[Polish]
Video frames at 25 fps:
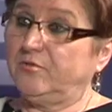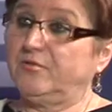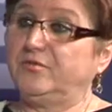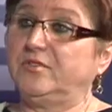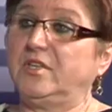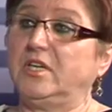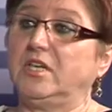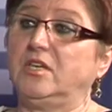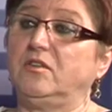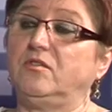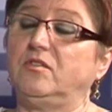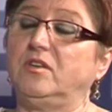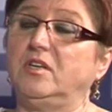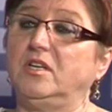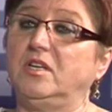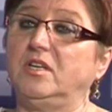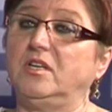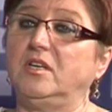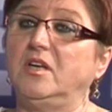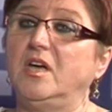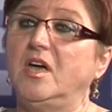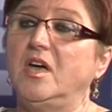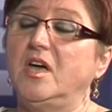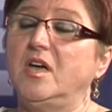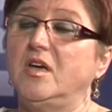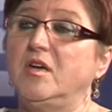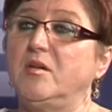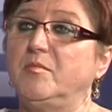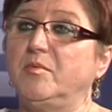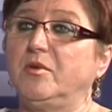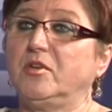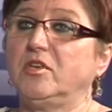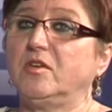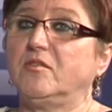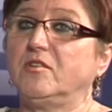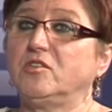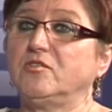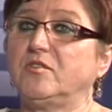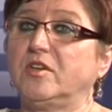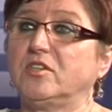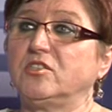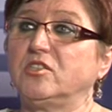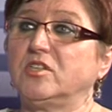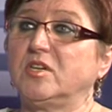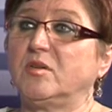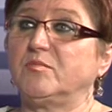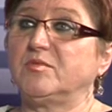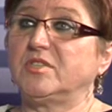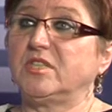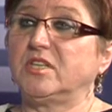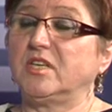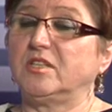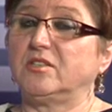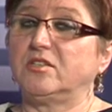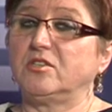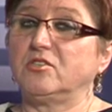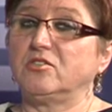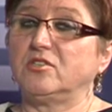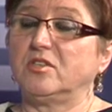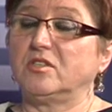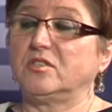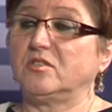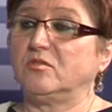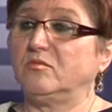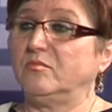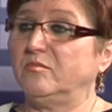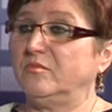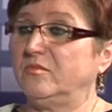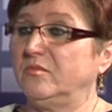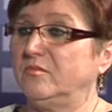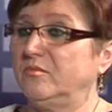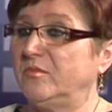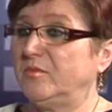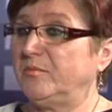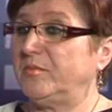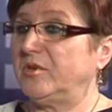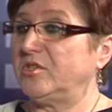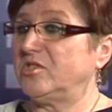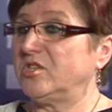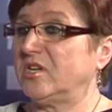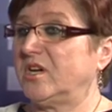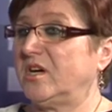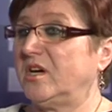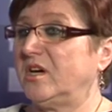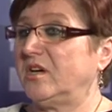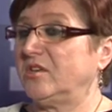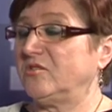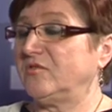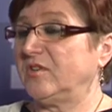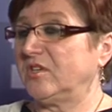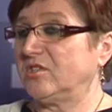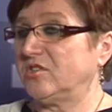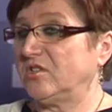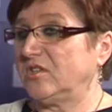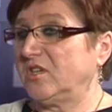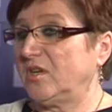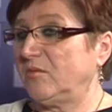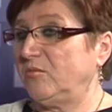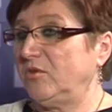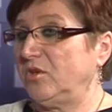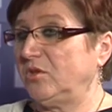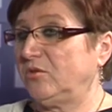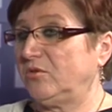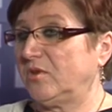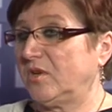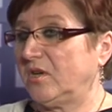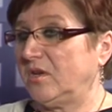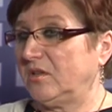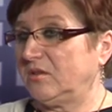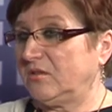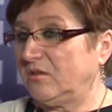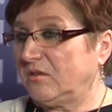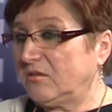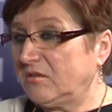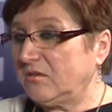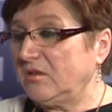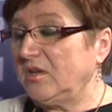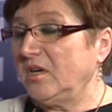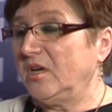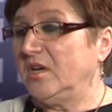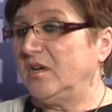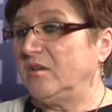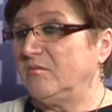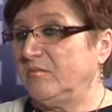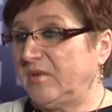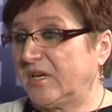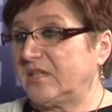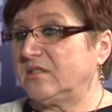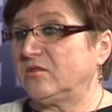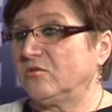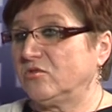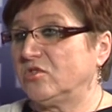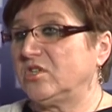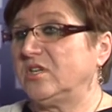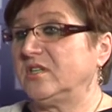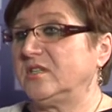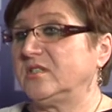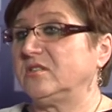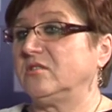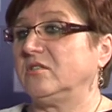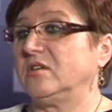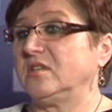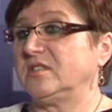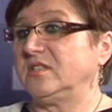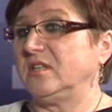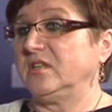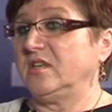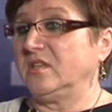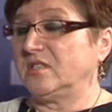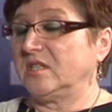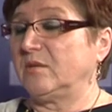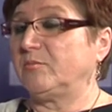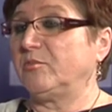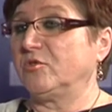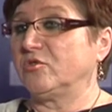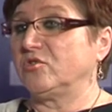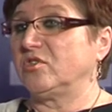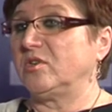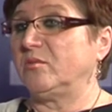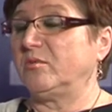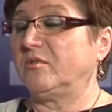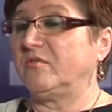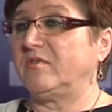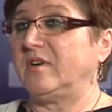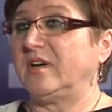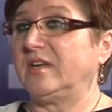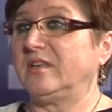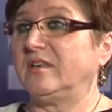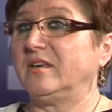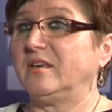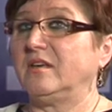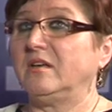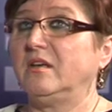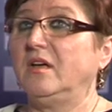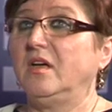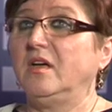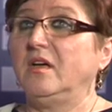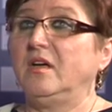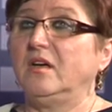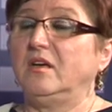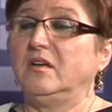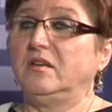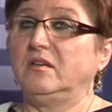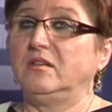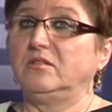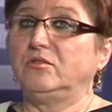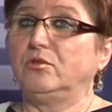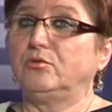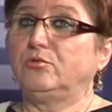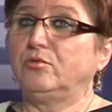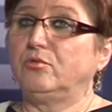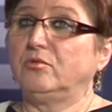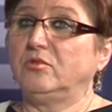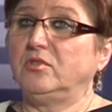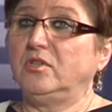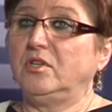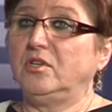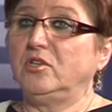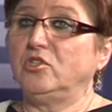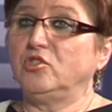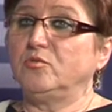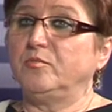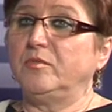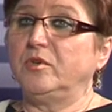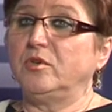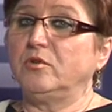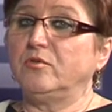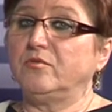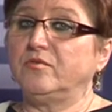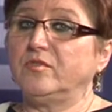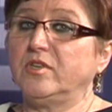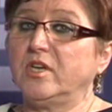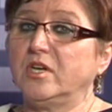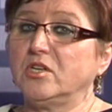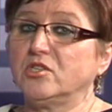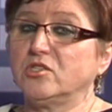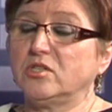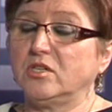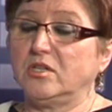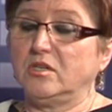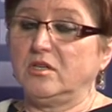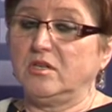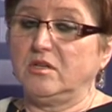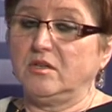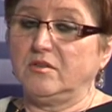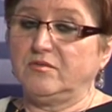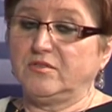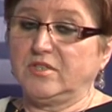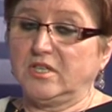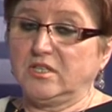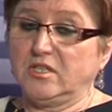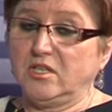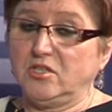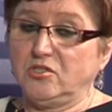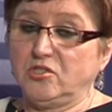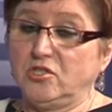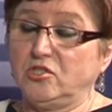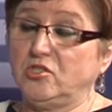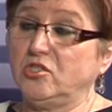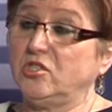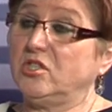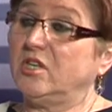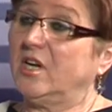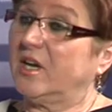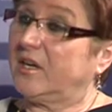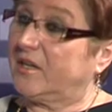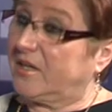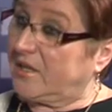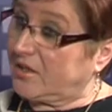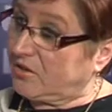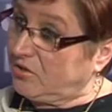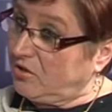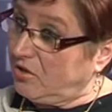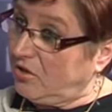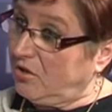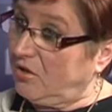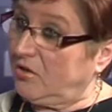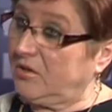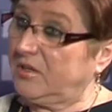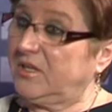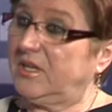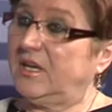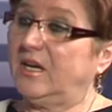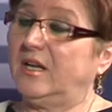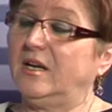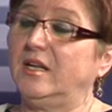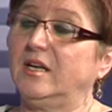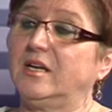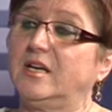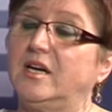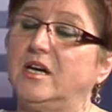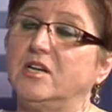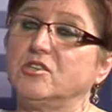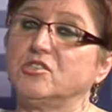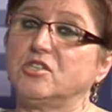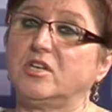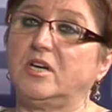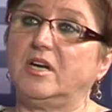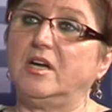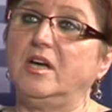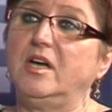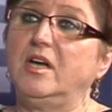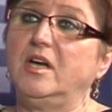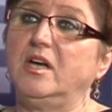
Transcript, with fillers: w tej chwili, ponieważ świadczenia psychiatryczne są, powiedziała, świadczeniami, które no, bardzo często jest na nie zapotrzebowanie. Dotrudniliśmy zatrudniliśmy również y, w takiej dziedzinie jak kardiologia lekarza.